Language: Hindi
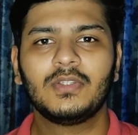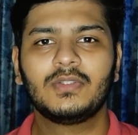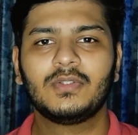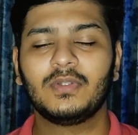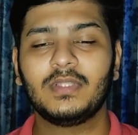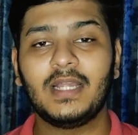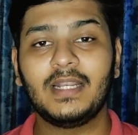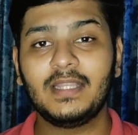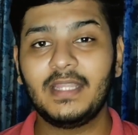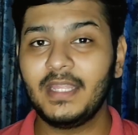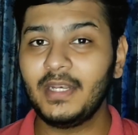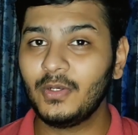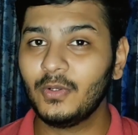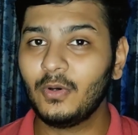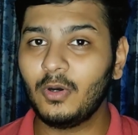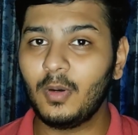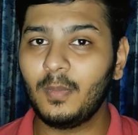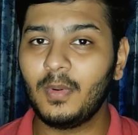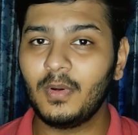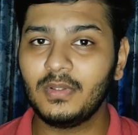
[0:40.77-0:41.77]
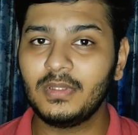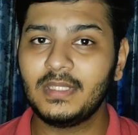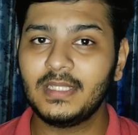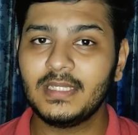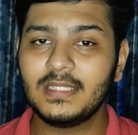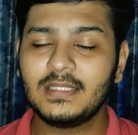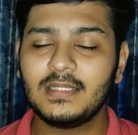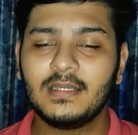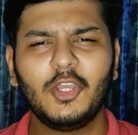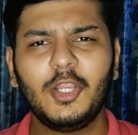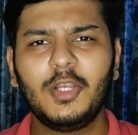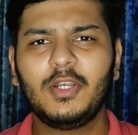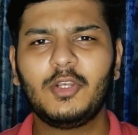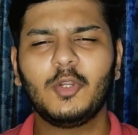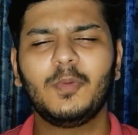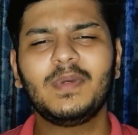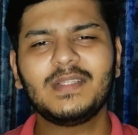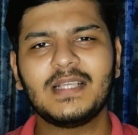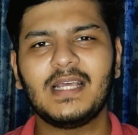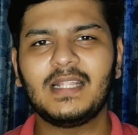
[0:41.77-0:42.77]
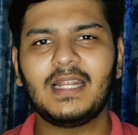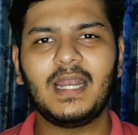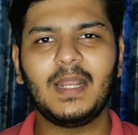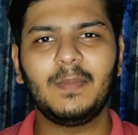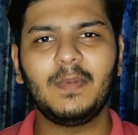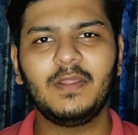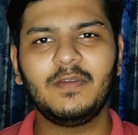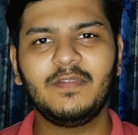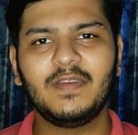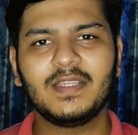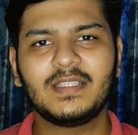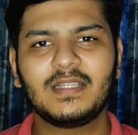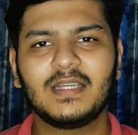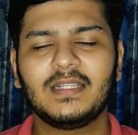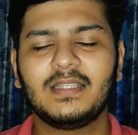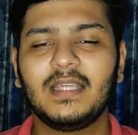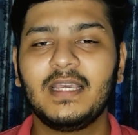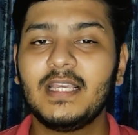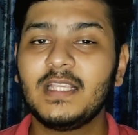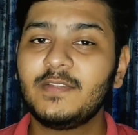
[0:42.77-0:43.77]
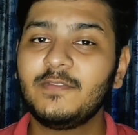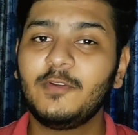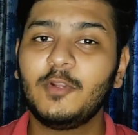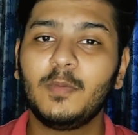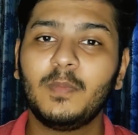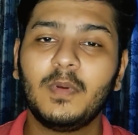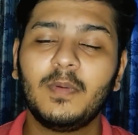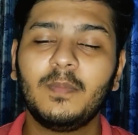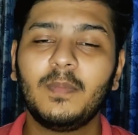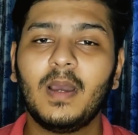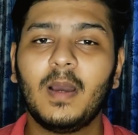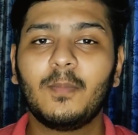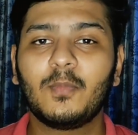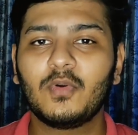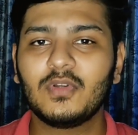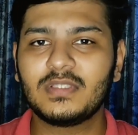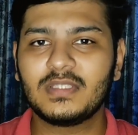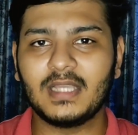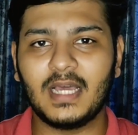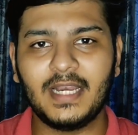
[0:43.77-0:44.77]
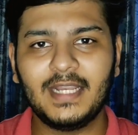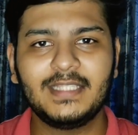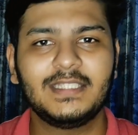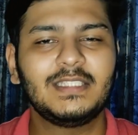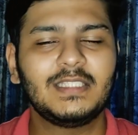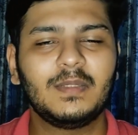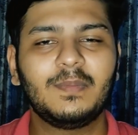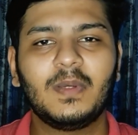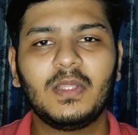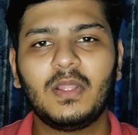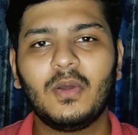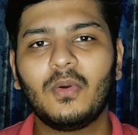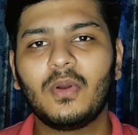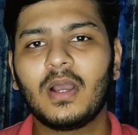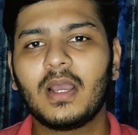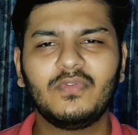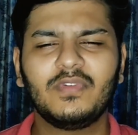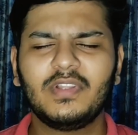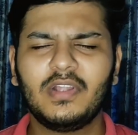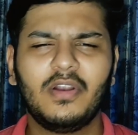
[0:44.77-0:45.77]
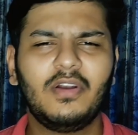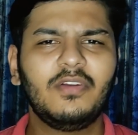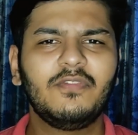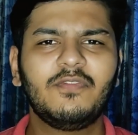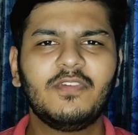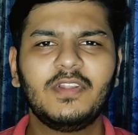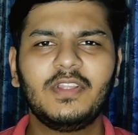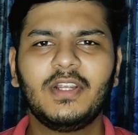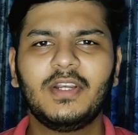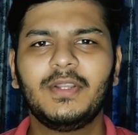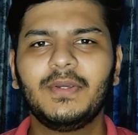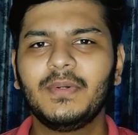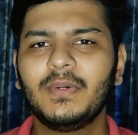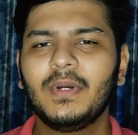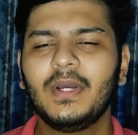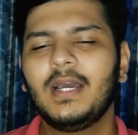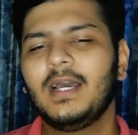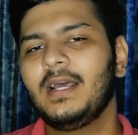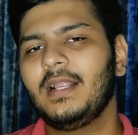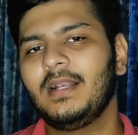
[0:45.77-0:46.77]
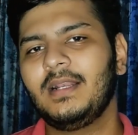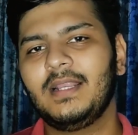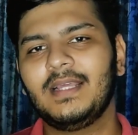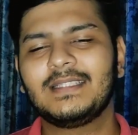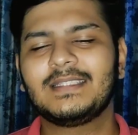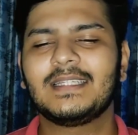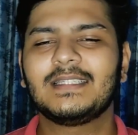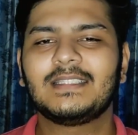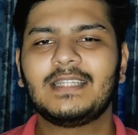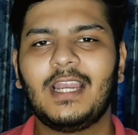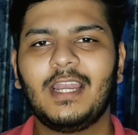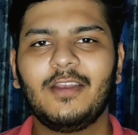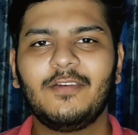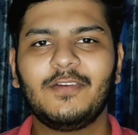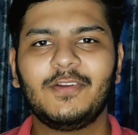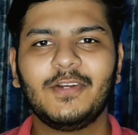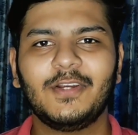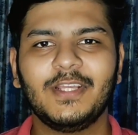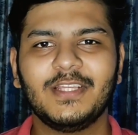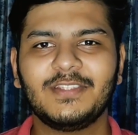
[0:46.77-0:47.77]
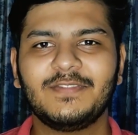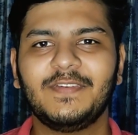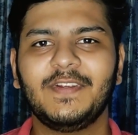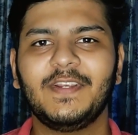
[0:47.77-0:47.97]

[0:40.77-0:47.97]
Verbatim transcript: सो दैट दे नो अबाउट दिस तो इंट्रो में ज्यादा टाइम नहीं वेस्ट करते इस वीडियो में मैं आपको सारी चीजें बताऊंगा विदाउट फर्दर डू लेट्स गेट स्टार्टेड टुडेस